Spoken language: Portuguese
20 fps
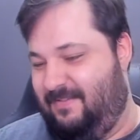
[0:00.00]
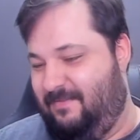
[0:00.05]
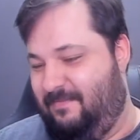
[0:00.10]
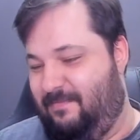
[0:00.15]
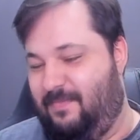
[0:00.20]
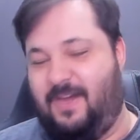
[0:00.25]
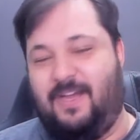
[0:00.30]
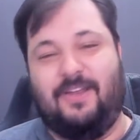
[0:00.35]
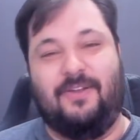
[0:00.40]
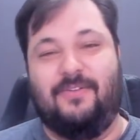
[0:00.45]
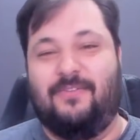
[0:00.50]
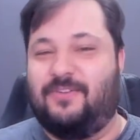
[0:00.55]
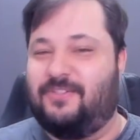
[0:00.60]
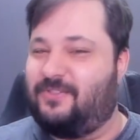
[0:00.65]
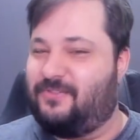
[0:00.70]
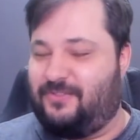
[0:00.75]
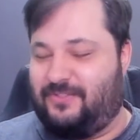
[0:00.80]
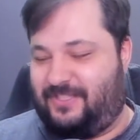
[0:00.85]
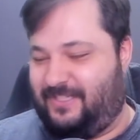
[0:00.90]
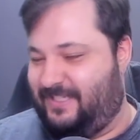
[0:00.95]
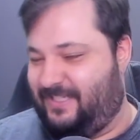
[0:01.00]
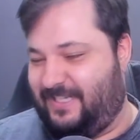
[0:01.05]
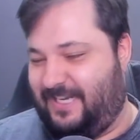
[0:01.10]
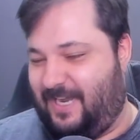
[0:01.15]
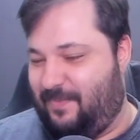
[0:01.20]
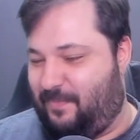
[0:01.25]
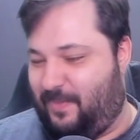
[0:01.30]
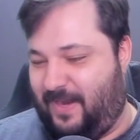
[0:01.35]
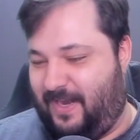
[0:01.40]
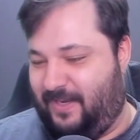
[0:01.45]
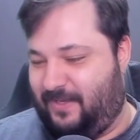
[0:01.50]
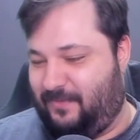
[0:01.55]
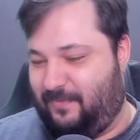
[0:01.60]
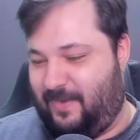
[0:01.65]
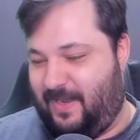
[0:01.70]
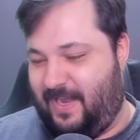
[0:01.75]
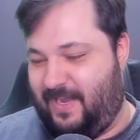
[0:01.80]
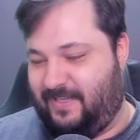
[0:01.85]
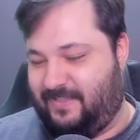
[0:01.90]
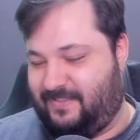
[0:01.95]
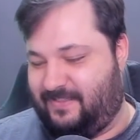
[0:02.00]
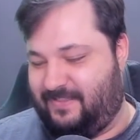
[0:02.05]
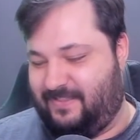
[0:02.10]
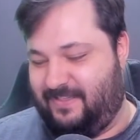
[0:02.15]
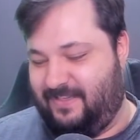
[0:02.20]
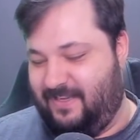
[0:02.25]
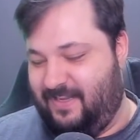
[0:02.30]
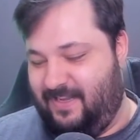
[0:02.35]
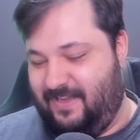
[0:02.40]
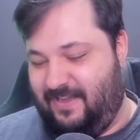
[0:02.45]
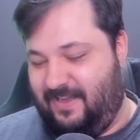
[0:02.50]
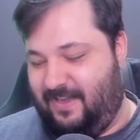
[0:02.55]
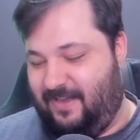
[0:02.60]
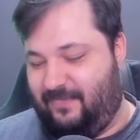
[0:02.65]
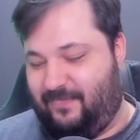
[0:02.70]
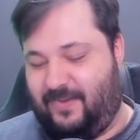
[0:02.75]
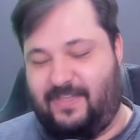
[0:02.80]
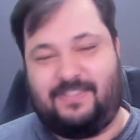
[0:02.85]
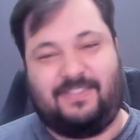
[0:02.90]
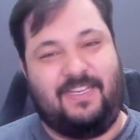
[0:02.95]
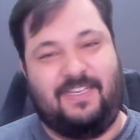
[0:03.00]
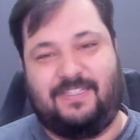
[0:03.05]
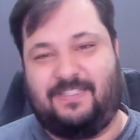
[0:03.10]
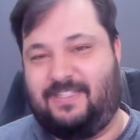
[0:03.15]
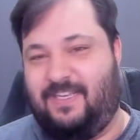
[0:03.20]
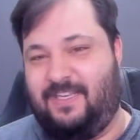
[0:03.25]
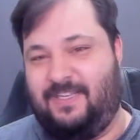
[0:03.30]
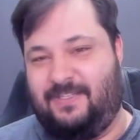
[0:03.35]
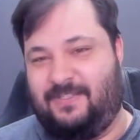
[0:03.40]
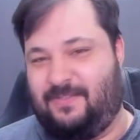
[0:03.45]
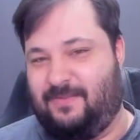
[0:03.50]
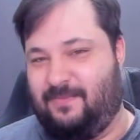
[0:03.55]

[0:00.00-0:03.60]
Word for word: Mano, eu não vou conseguir chegar perto mais. Vai ter que ser isso